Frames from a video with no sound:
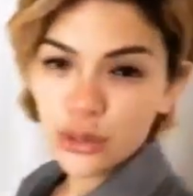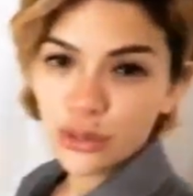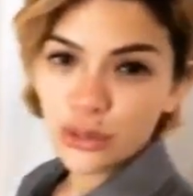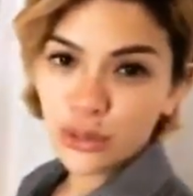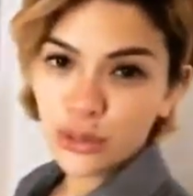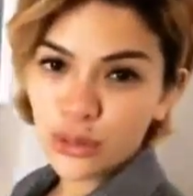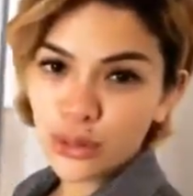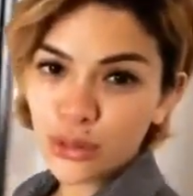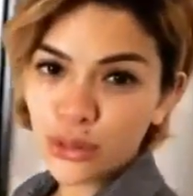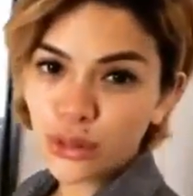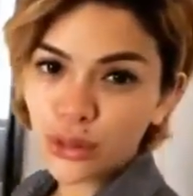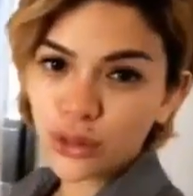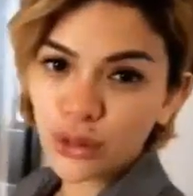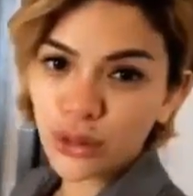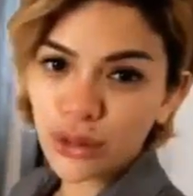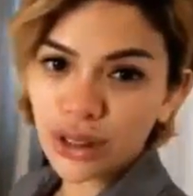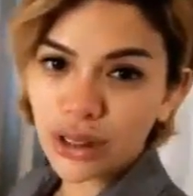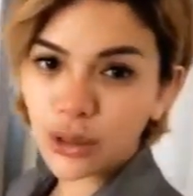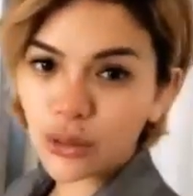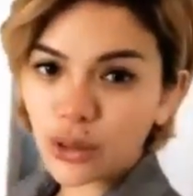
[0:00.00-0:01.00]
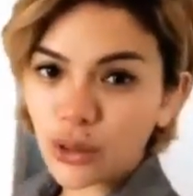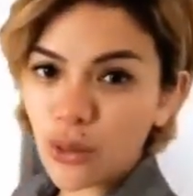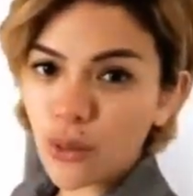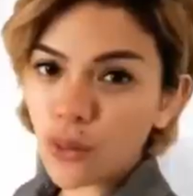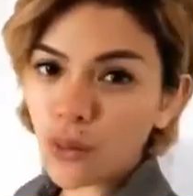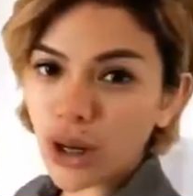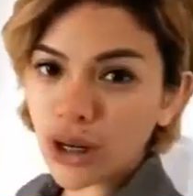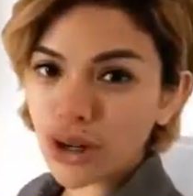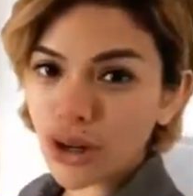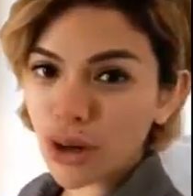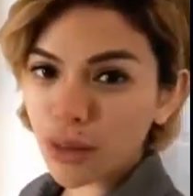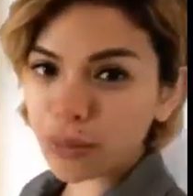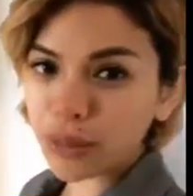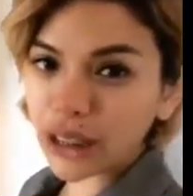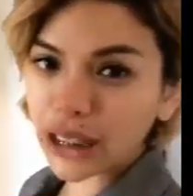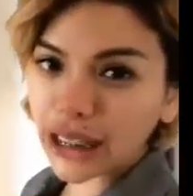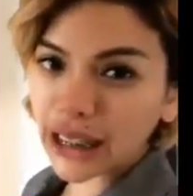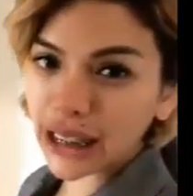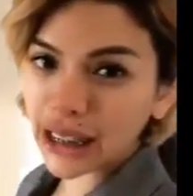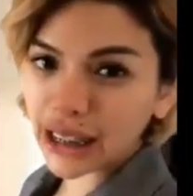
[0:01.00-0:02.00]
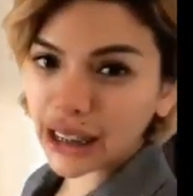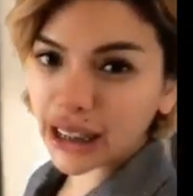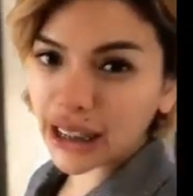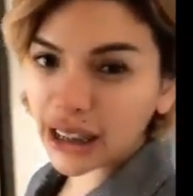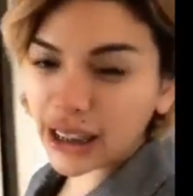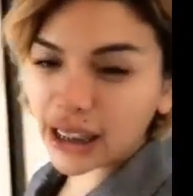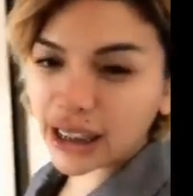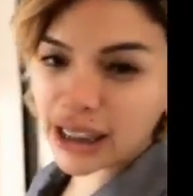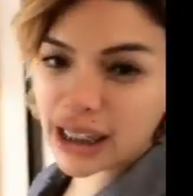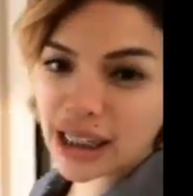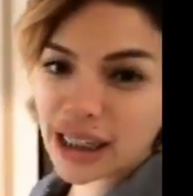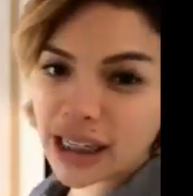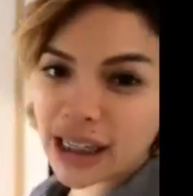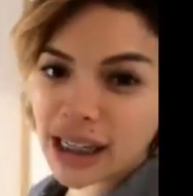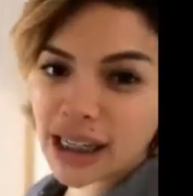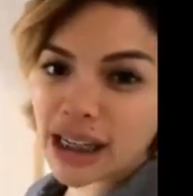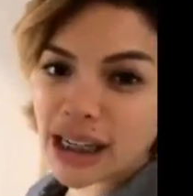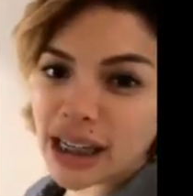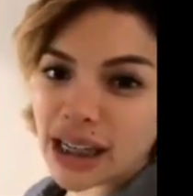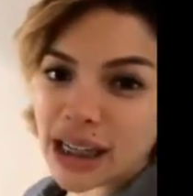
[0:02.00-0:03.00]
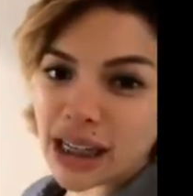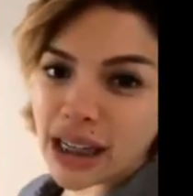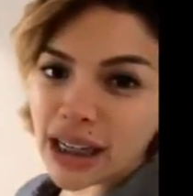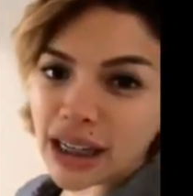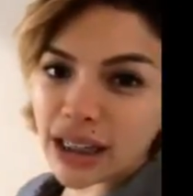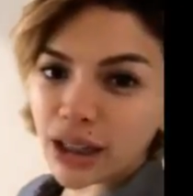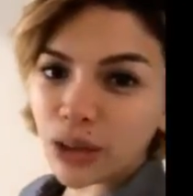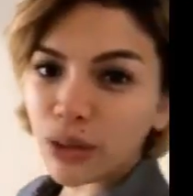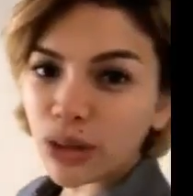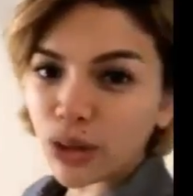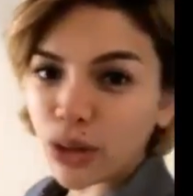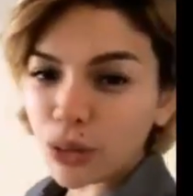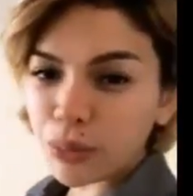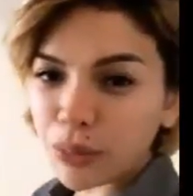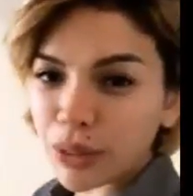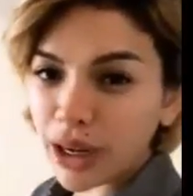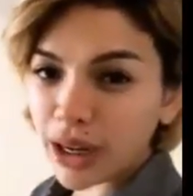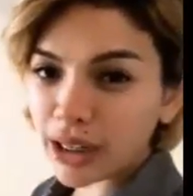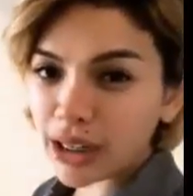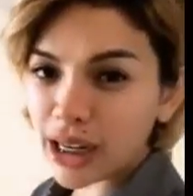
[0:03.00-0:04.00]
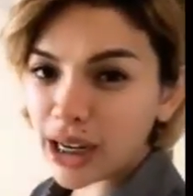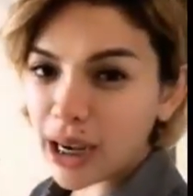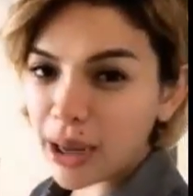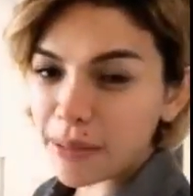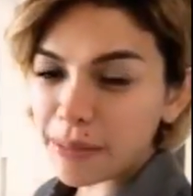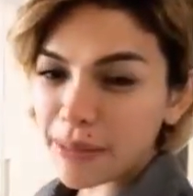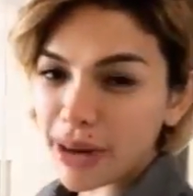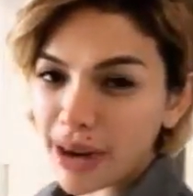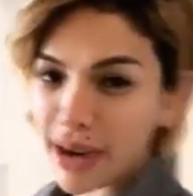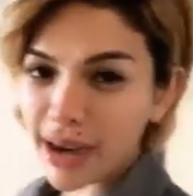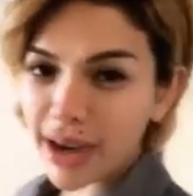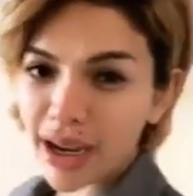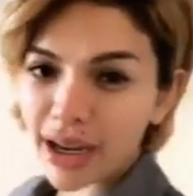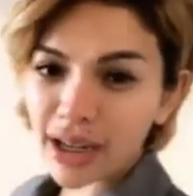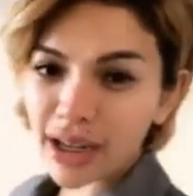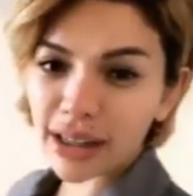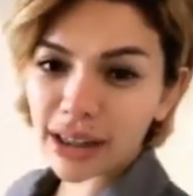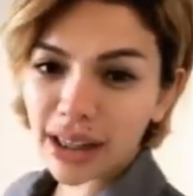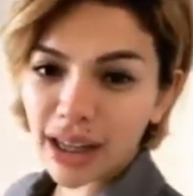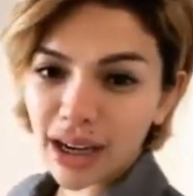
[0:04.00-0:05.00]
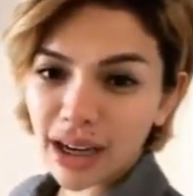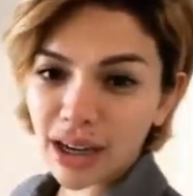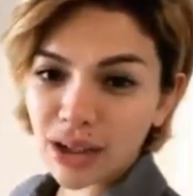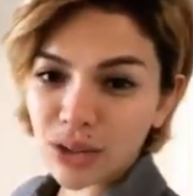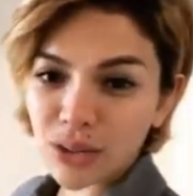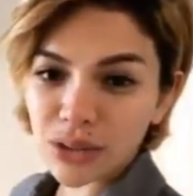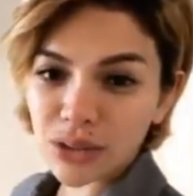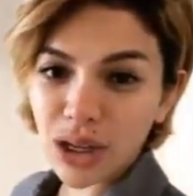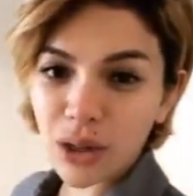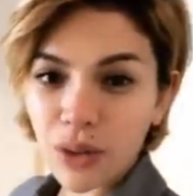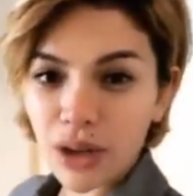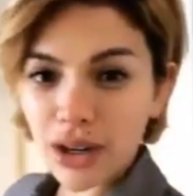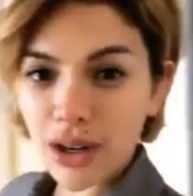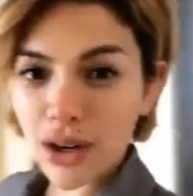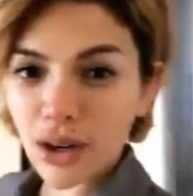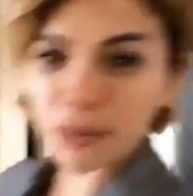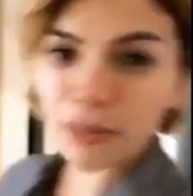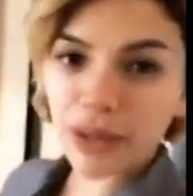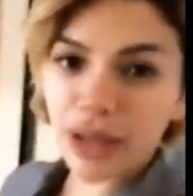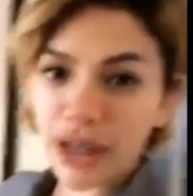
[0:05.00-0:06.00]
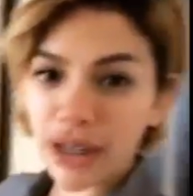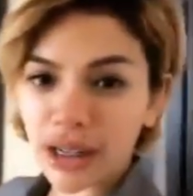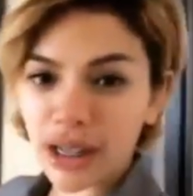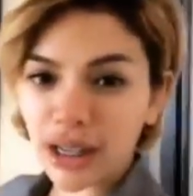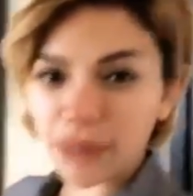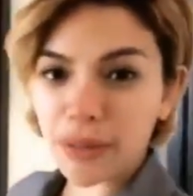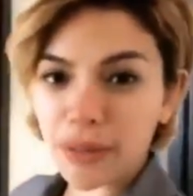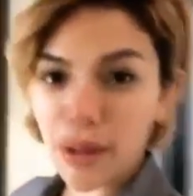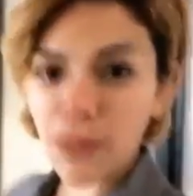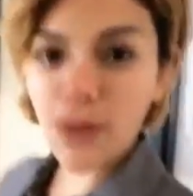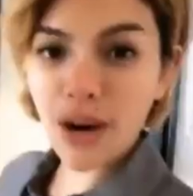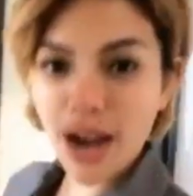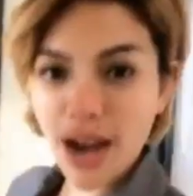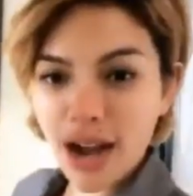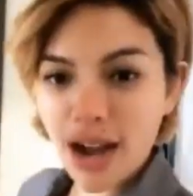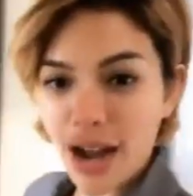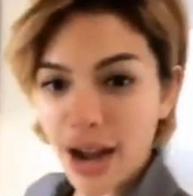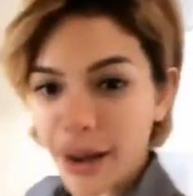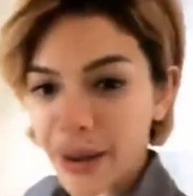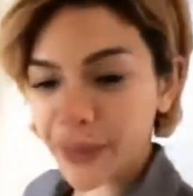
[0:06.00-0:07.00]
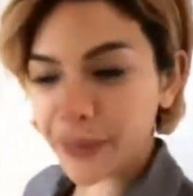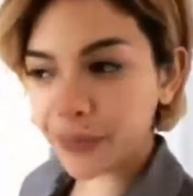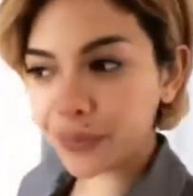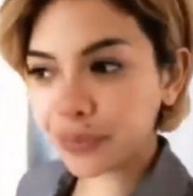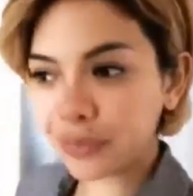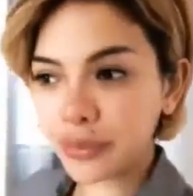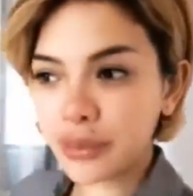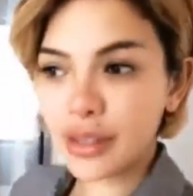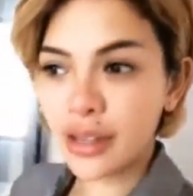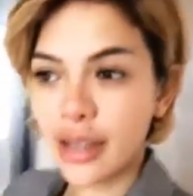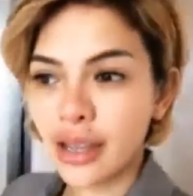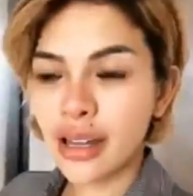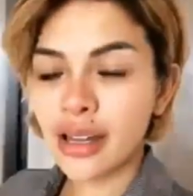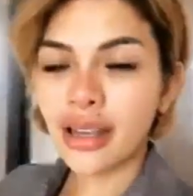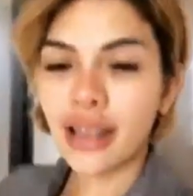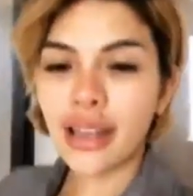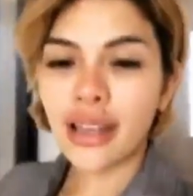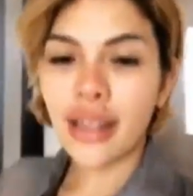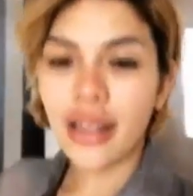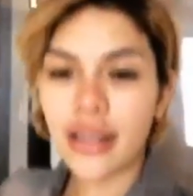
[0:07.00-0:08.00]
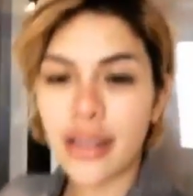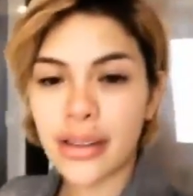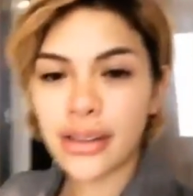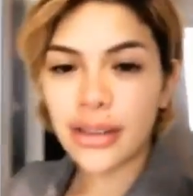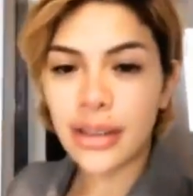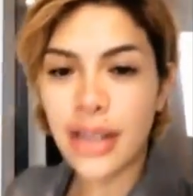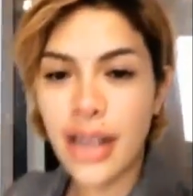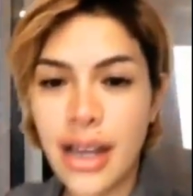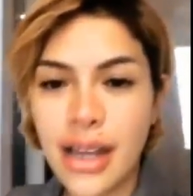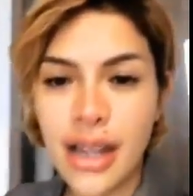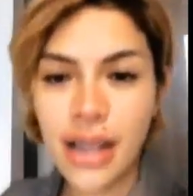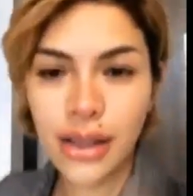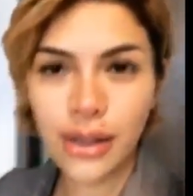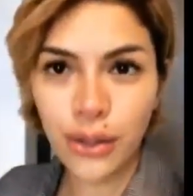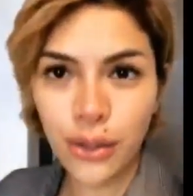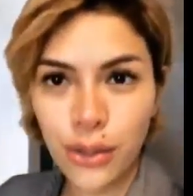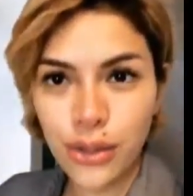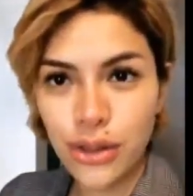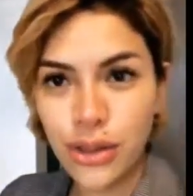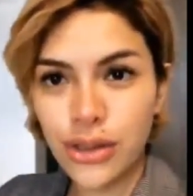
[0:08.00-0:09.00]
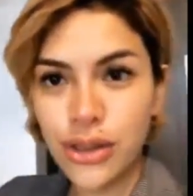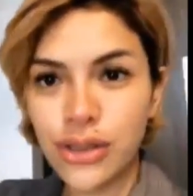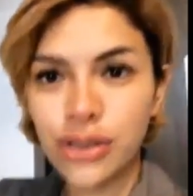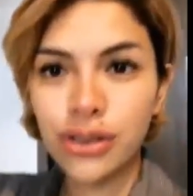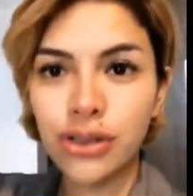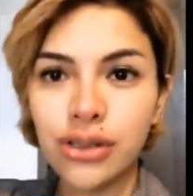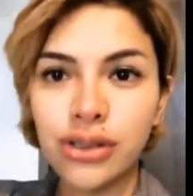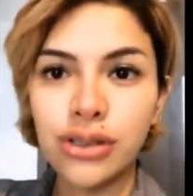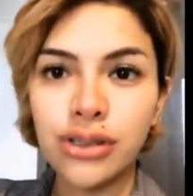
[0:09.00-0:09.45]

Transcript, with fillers: oh ini udah wardrobe Niki ini wardrobe yang di kamar nanti ada juga wardrobe yang di bawah nah terus